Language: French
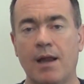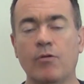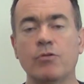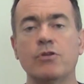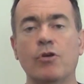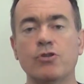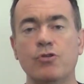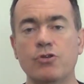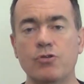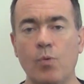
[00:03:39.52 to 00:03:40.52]
la conscience
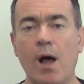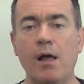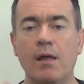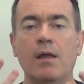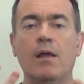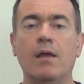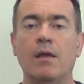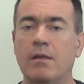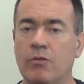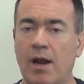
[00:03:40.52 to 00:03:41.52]
de soi
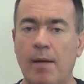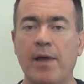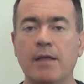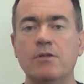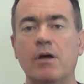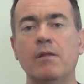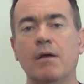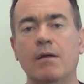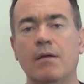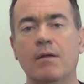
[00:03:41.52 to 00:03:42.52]
de la
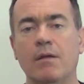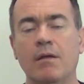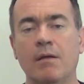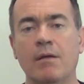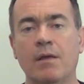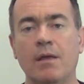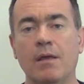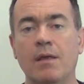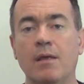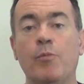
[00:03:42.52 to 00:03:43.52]
personne euh, qui,